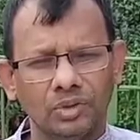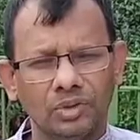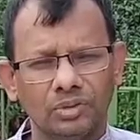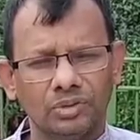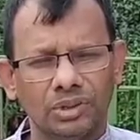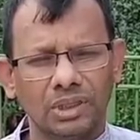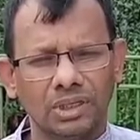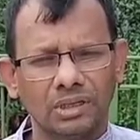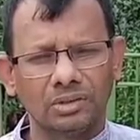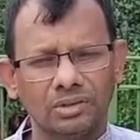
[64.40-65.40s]
পাল
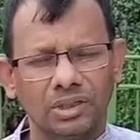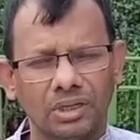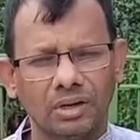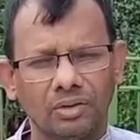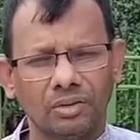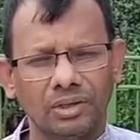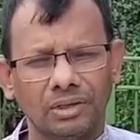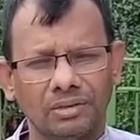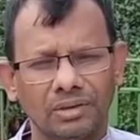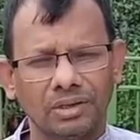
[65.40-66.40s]
বন্ধু
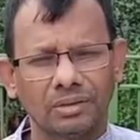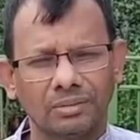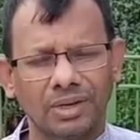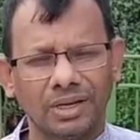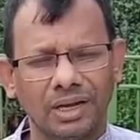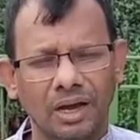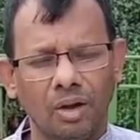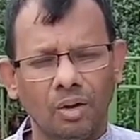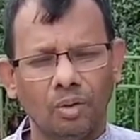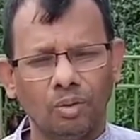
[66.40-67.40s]
ছাড়া হয় না
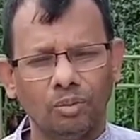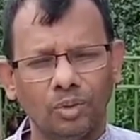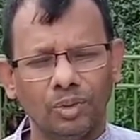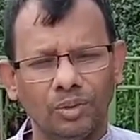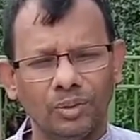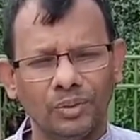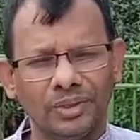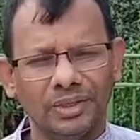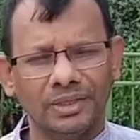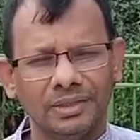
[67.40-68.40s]
গলার মালা ও
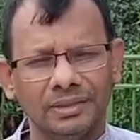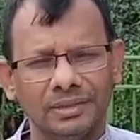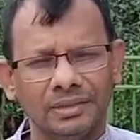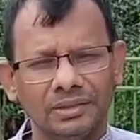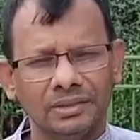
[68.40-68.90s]
বন্ধুরে